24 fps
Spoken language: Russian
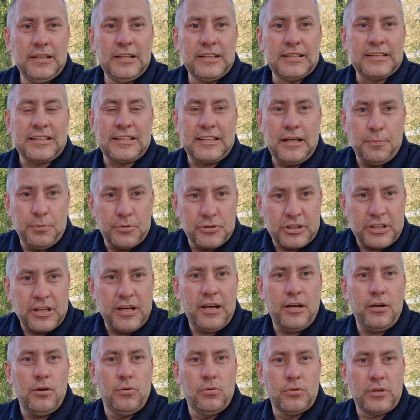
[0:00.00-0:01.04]
Тогда
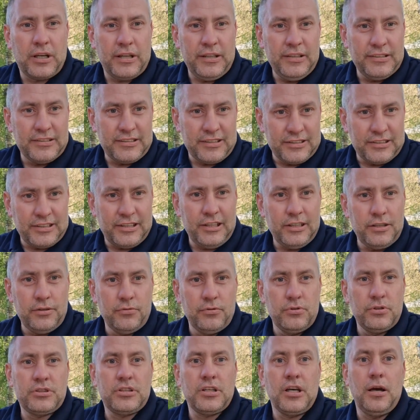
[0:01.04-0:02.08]
пускай украинцы
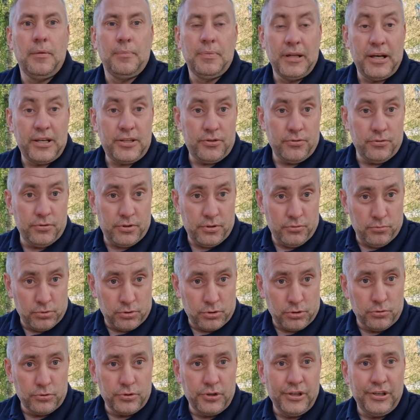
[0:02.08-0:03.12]
скидываются и оплачивают
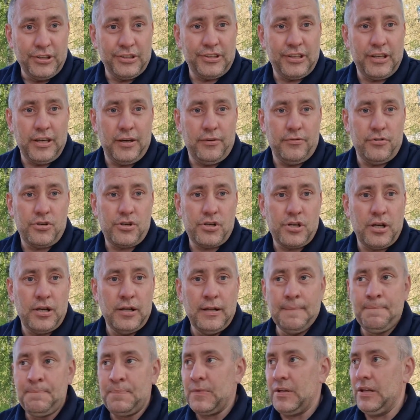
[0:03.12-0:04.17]
услуги Ренкевича,
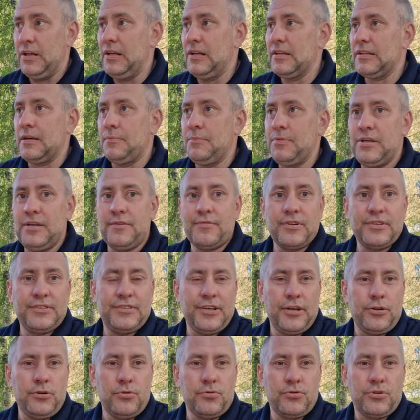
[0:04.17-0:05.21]
или там
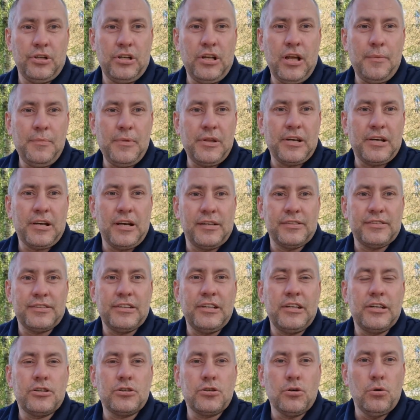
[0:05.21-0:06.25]
Евросоюз, или американцы,
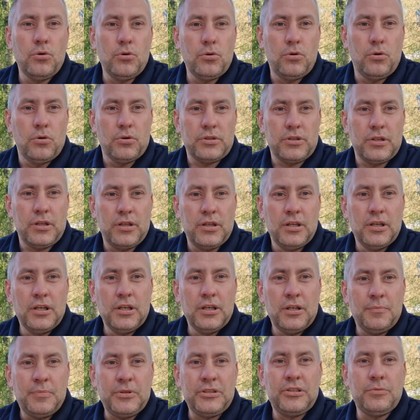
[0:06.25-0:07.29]
или кто угодно.
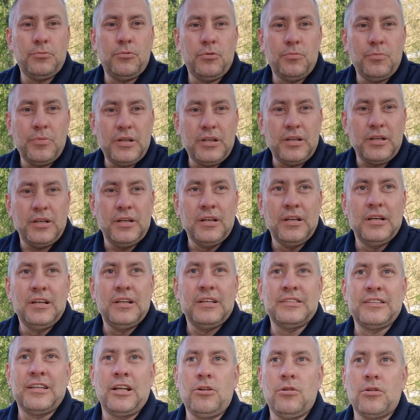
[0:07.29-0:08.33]
Почему мы,
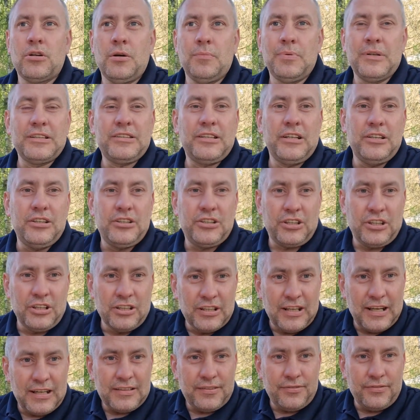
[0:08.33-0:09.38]
налогоплательщики
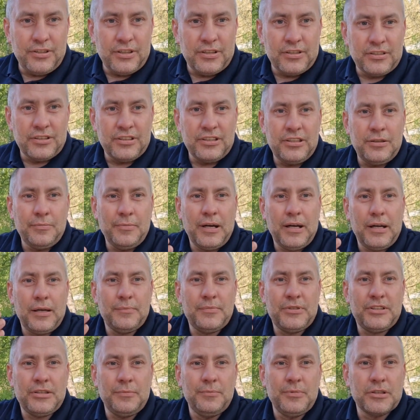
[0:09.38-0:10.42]
Латвии,
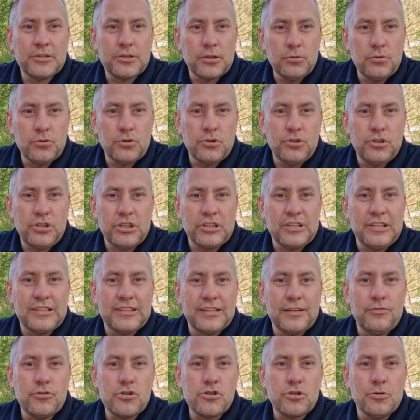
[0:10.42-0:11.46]
нанимаем себе служащих для
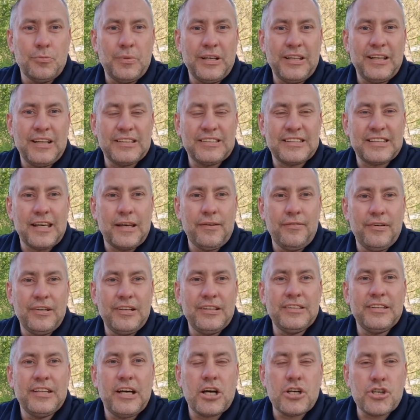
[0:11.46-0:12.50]
того, чтобы они отставили
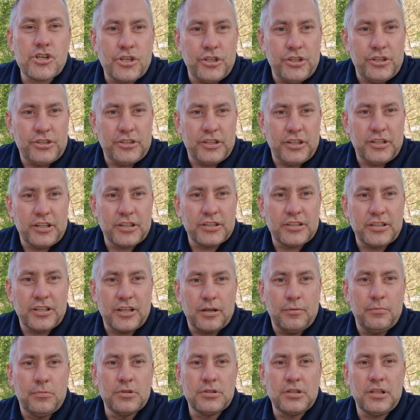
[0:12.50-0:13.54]
наши интересы,
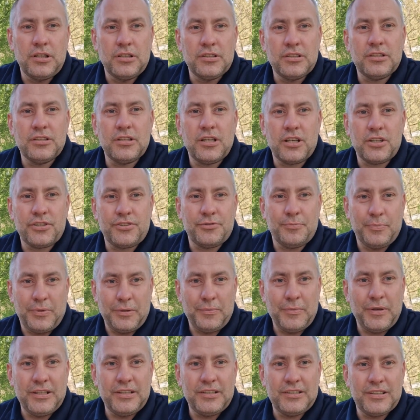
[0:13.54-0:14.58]
работали на нас,
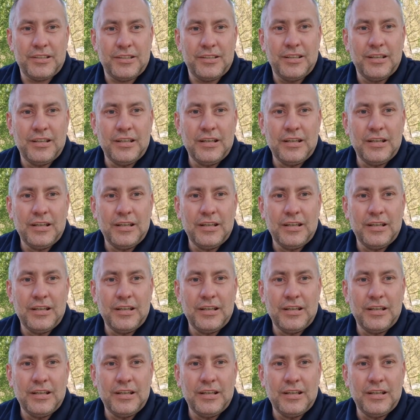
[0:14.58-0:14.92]
понимаете?